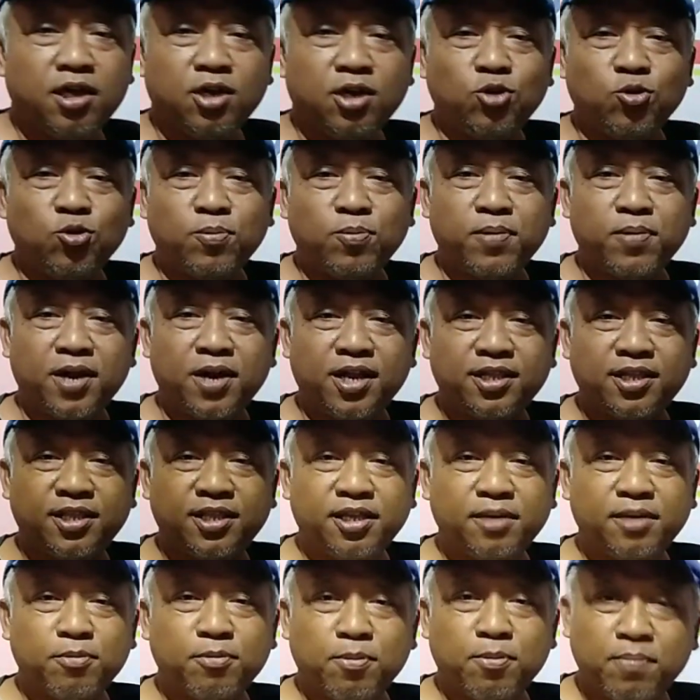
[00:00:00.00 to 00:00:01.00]
itu
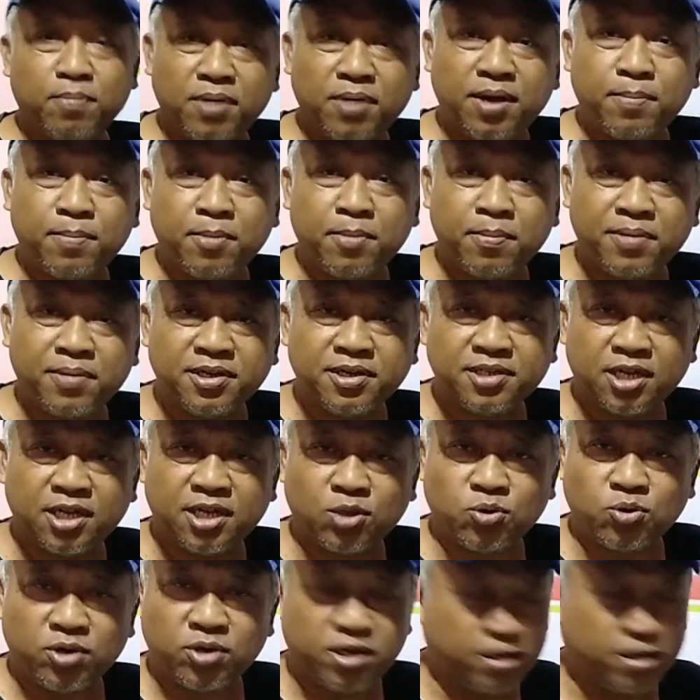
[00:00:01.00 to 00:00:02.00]
berarti membeli
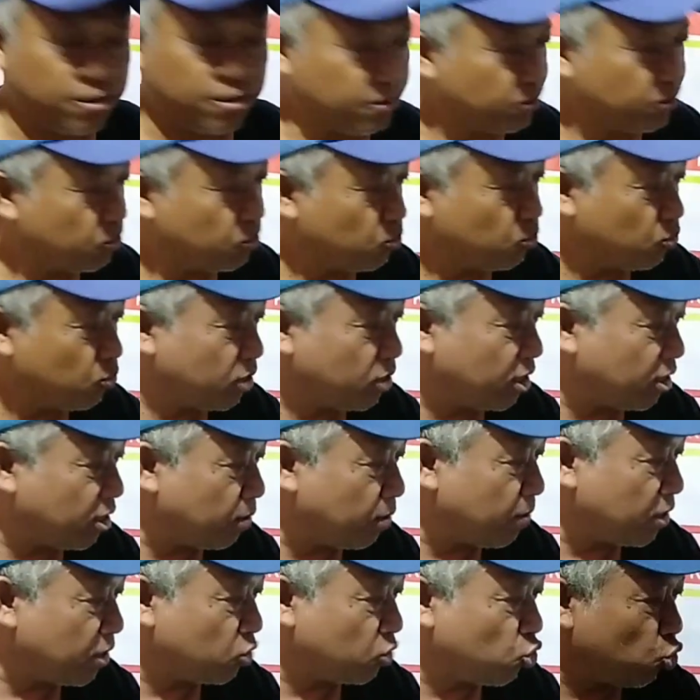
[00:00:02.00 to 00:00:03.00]
satu ini sudah
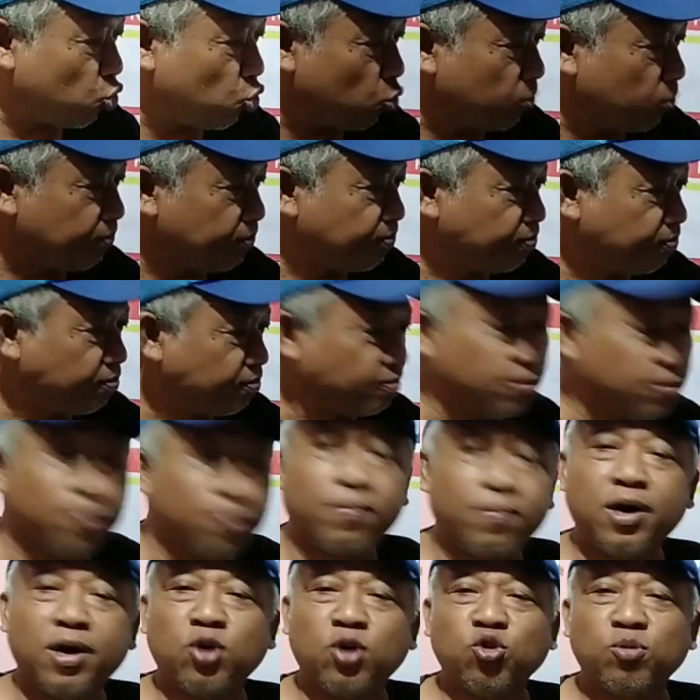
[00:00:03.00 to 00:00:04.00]
termasuk
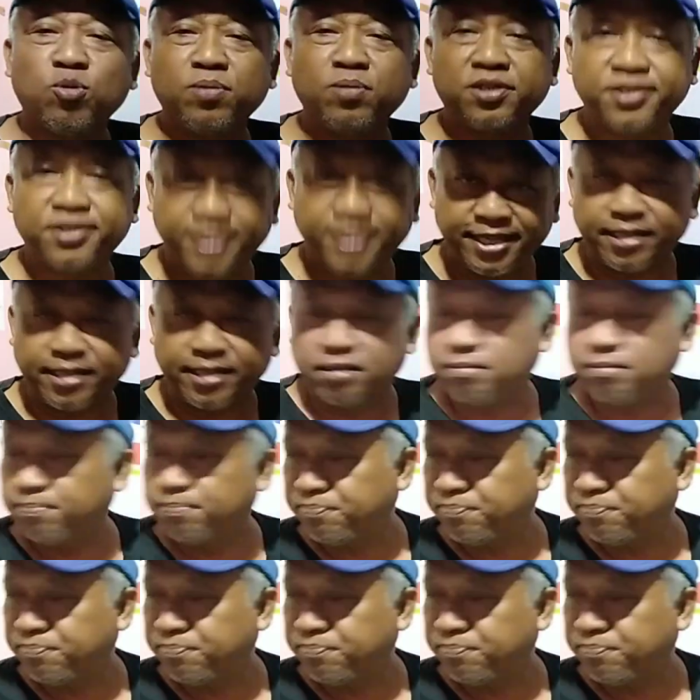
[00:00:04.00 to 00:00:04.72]
membangun masjid.